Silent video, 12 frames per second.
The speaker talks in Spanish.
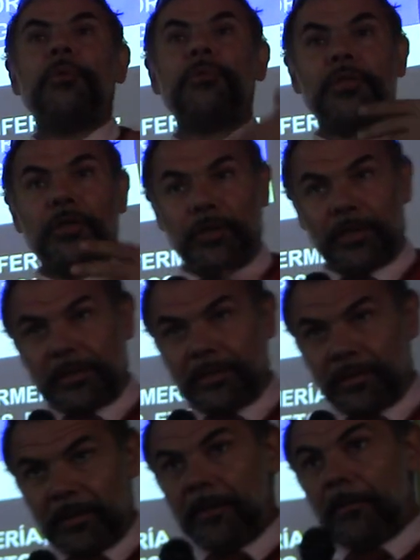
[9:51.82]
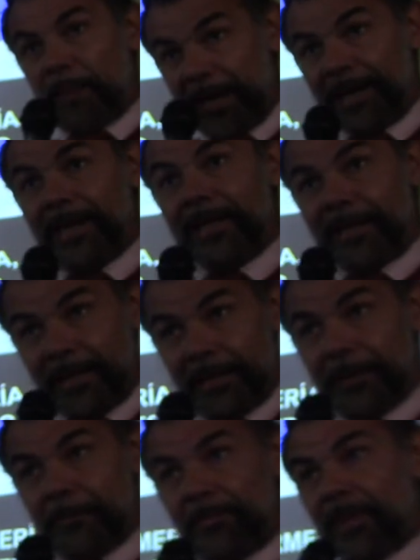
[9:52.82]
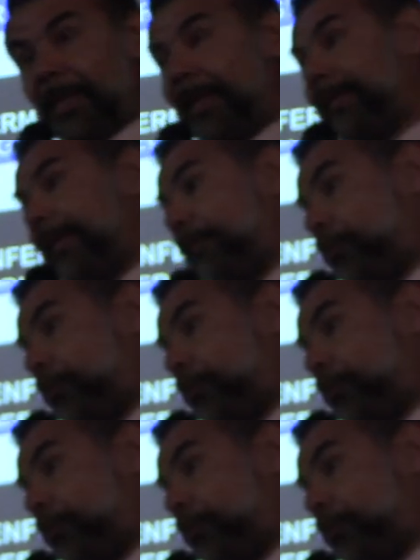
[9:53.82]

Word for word: opciones para elegir, que están